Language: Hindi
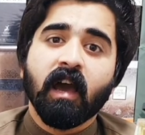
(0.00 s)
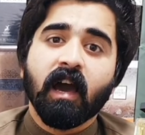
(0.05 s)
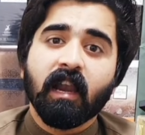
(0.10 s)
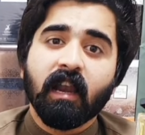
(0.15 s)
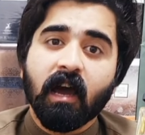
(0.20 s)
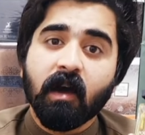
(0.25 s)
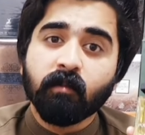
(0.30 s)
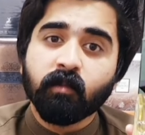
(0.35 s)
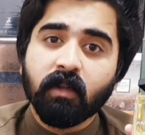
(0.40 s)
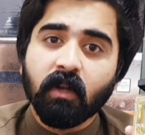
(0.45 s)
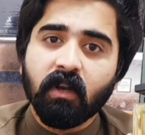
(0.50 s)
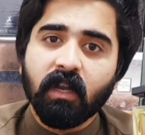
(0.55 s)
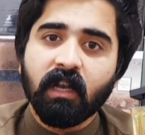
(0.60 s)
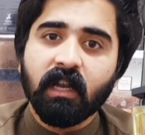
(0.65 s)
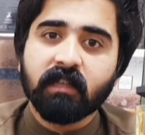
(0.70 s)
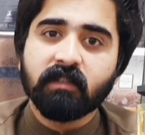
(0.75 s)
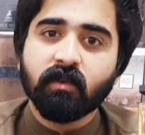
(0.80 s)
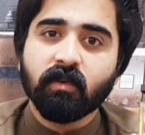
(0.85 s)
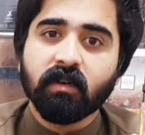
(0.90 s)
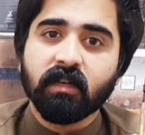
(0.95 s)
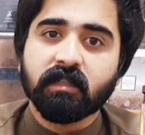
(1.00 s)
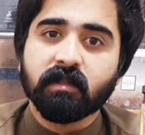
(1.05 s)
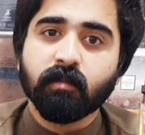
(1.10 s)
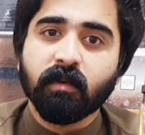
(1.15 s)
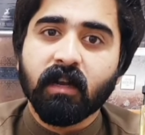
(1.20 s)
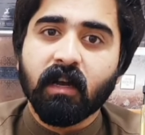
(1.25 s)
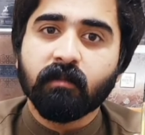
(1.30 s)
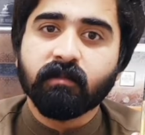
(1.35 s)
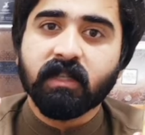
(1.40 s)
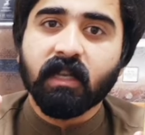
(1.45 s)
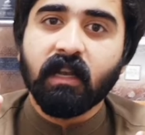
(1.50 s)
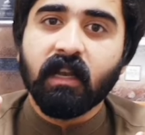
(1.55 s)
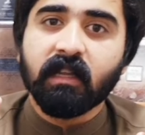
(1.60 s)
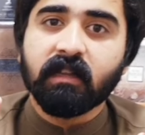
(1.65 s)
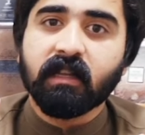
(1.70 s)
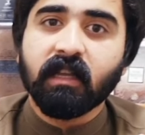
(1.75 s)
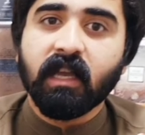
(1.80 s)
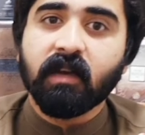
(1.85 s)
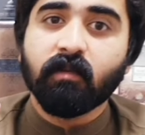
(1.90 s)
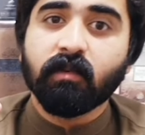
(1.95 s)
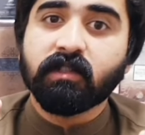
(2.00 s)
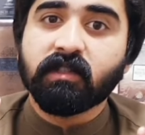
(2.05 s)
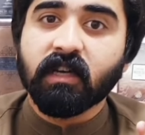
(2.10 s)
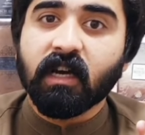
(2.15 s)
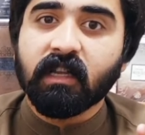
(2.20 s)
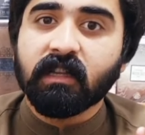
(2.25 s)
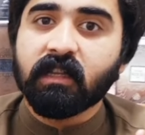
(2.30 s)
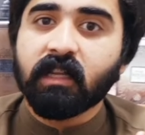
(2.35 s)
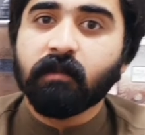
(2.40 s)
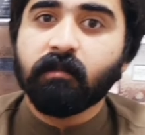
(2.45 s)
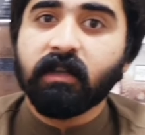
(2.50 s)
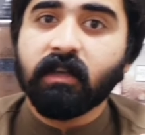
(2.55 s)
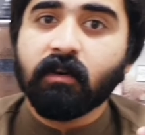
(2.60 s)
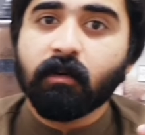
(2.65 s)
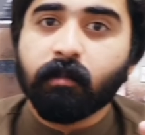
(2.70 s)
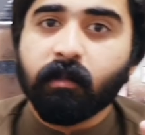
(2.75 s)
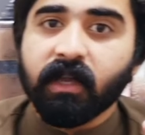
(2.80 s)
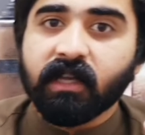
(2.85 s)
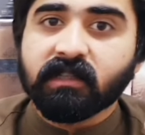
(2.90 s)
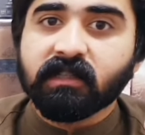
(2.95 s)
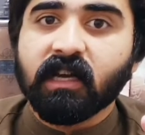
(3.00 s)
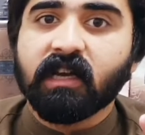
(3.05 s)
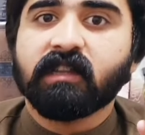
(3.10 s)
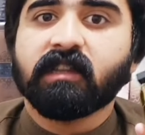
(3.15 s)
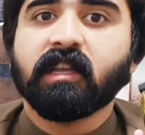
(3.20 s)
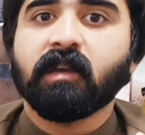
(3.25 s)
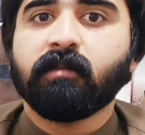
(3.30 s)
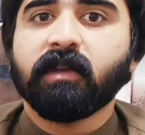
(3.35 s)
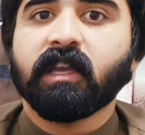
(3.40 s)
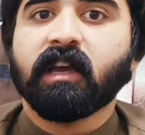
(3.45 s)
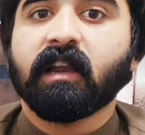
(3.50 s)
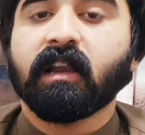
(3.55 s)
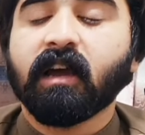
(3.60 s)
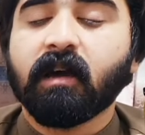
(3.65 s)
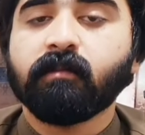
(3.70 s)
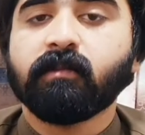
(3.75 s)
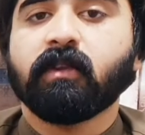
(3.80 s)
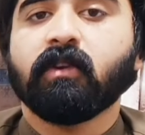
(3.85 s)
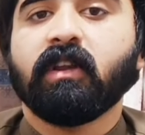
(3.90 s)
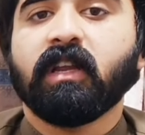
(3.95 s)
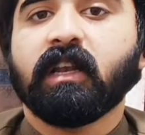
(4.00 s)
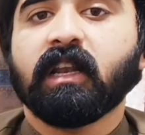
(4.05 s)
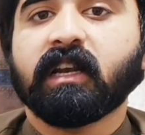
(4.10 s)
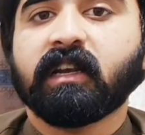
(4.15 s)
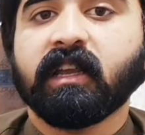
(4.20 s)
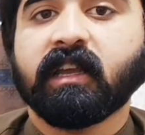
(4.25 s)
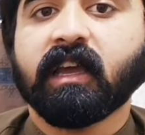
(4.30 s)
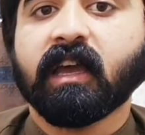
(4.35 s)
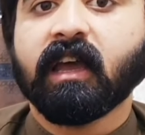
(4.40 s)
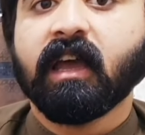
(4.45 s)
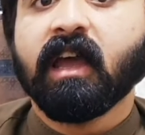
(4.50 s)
अलहमदिल्ला जो कस्टमर हमसे लेते हैं वो जानते भी हैं और पहचानते भी हैं अलहमदिल्ला ठीक है